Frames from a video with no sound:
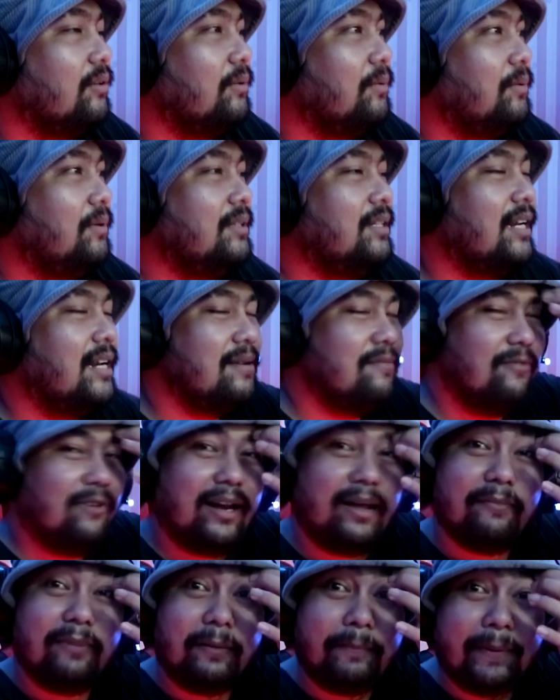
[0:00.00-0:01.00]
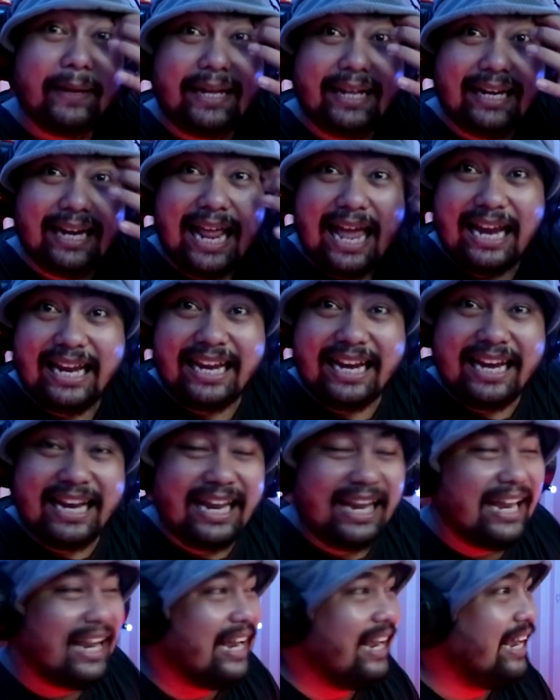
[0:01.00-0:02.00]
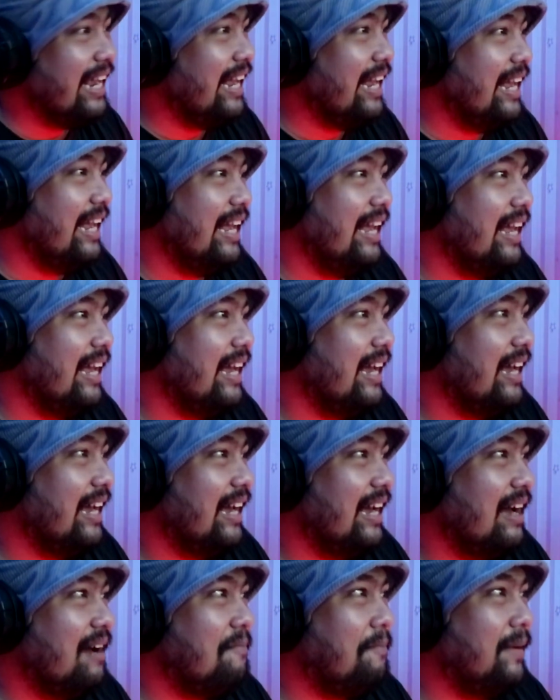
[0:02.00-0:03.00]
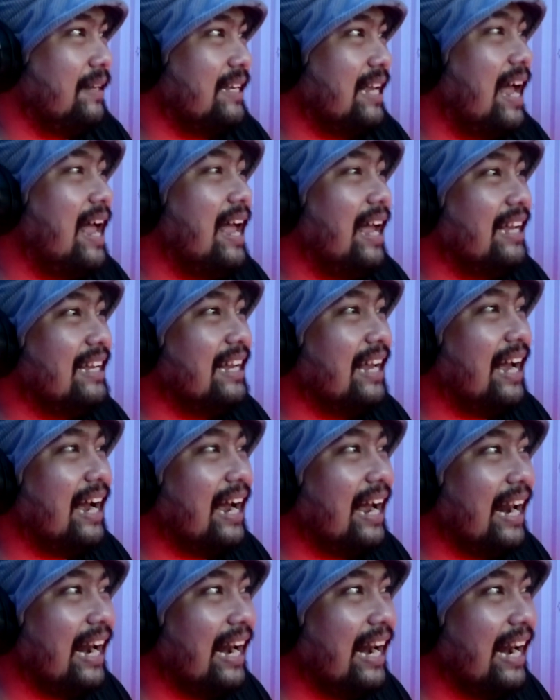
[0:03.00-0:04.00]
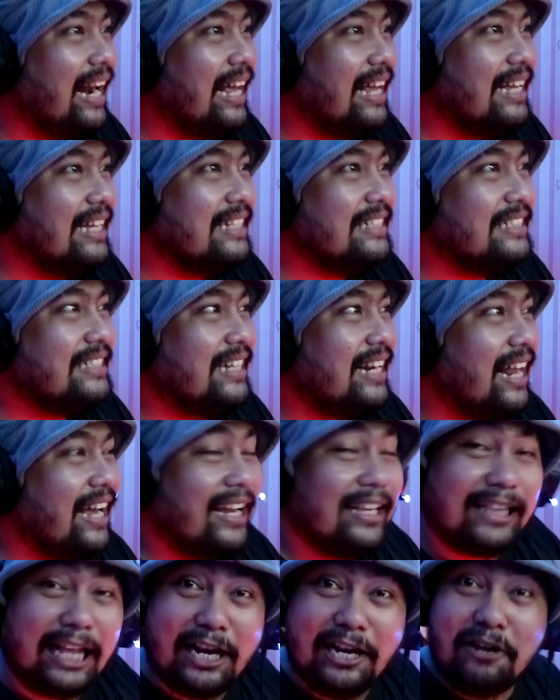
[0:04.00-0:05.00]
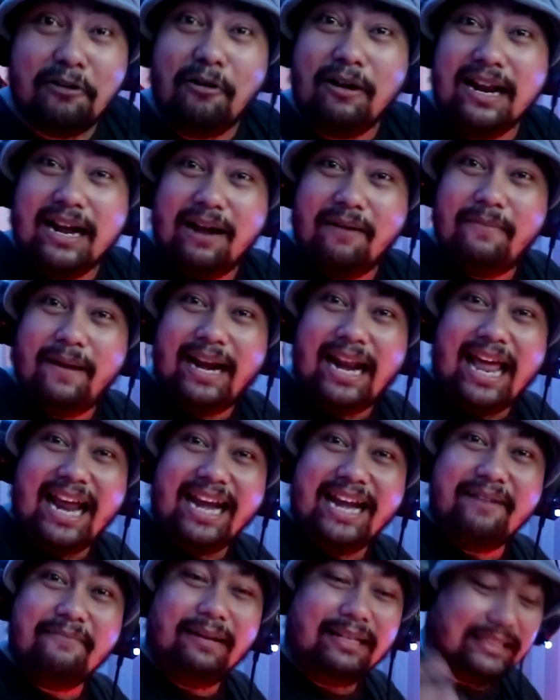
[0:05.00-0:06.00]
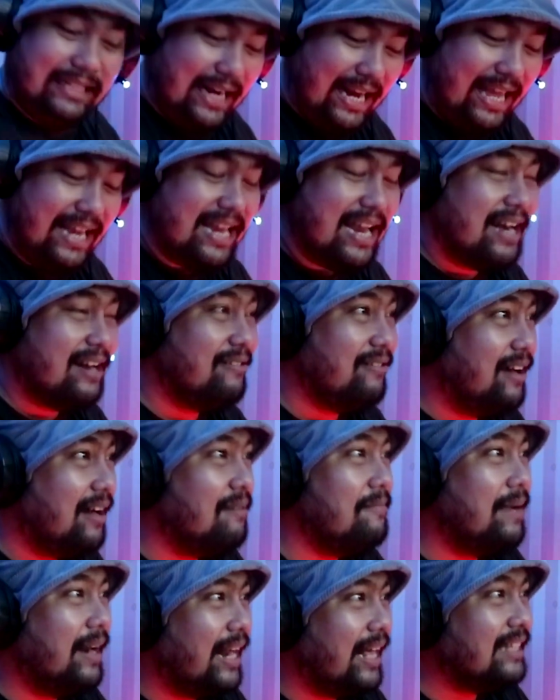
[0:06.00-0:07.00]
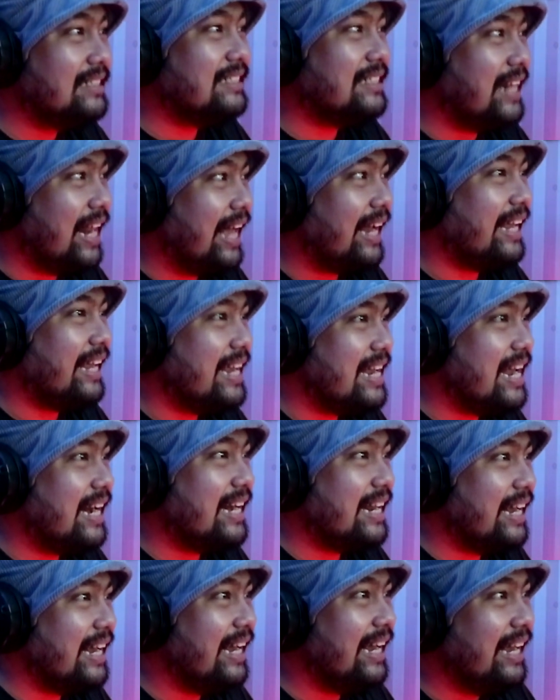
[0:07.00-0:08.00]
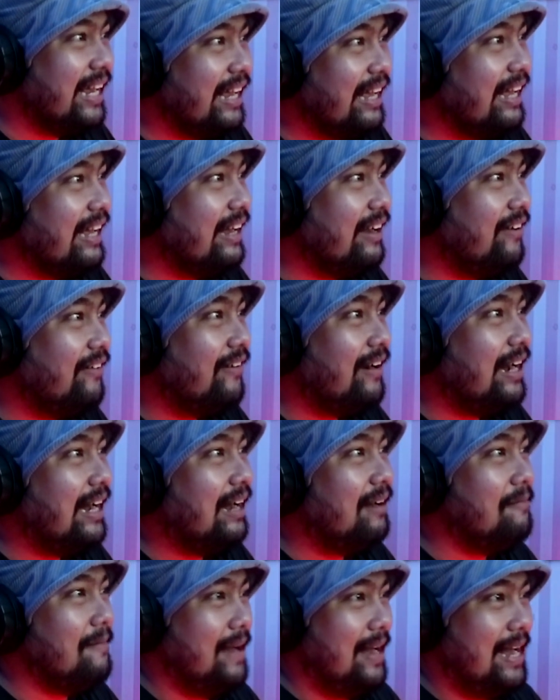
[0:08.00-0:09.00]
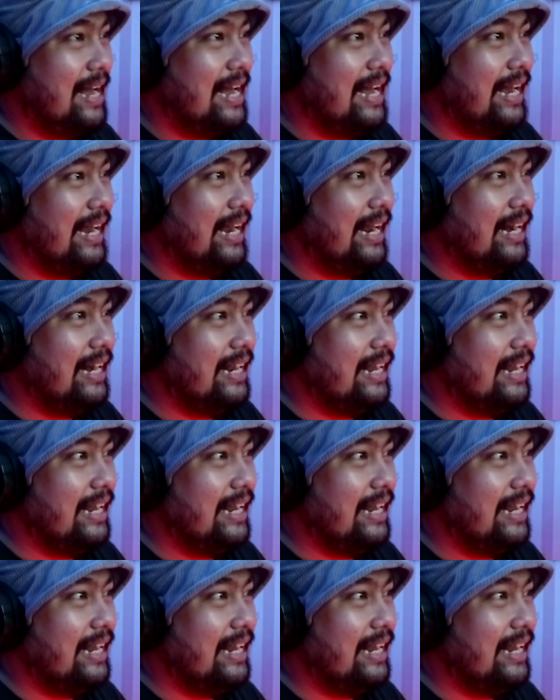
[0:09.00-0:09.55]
Gue jadi mulai berpikir lagi nih. Apa jangan-jangan si laki... Tadi gue udah ngebelain nih masalahnya nih. Udah ngebelain si lakinya nih. Wah, bahaya